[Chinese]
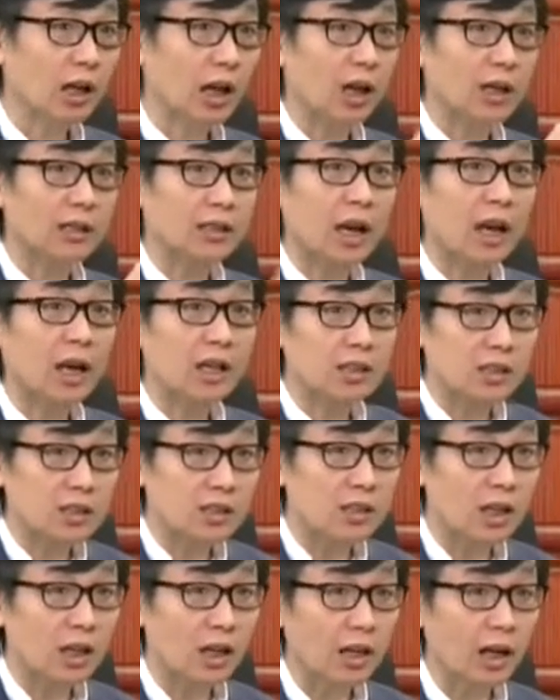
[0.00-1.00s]
啊、探
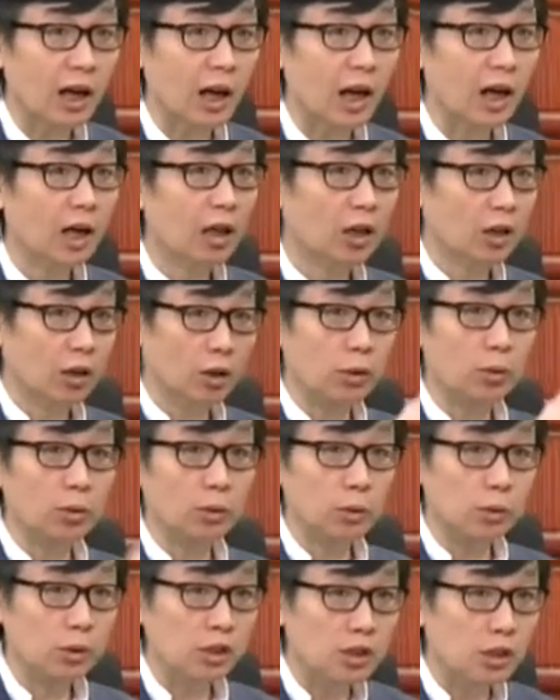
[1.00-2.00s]
险啊、
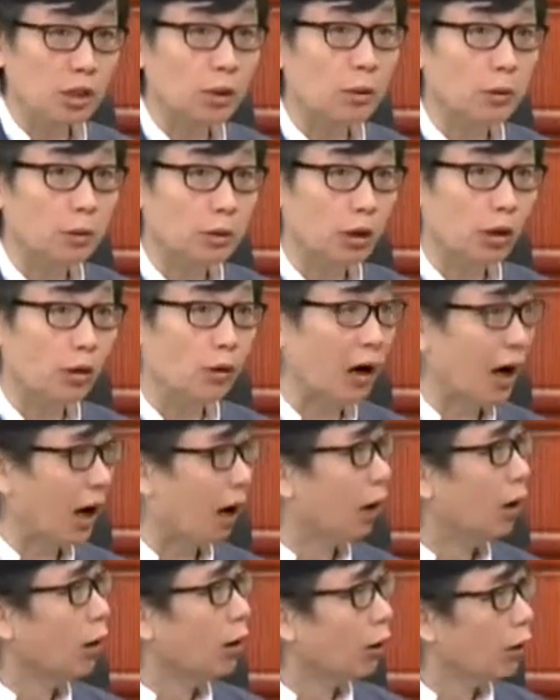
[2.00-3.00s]
旅旅游
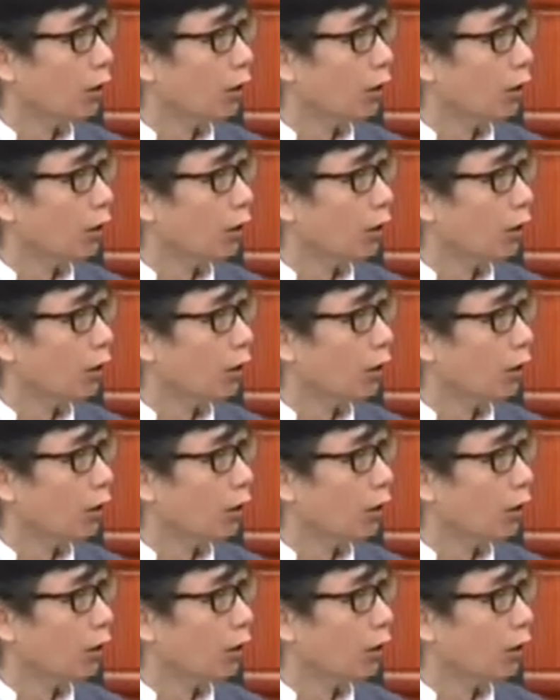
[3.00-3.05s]
啊、